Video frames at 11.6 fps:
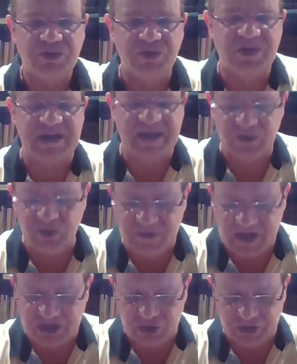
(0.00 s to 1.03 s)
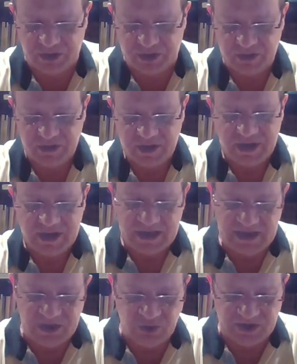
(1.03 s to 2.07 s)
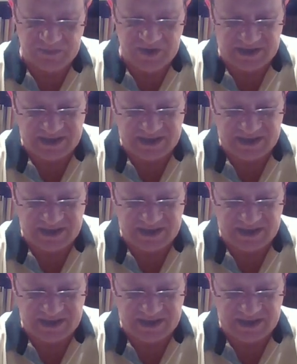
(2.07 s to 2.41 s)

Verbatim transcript: de quelqu'un de majeur. Écoutez bien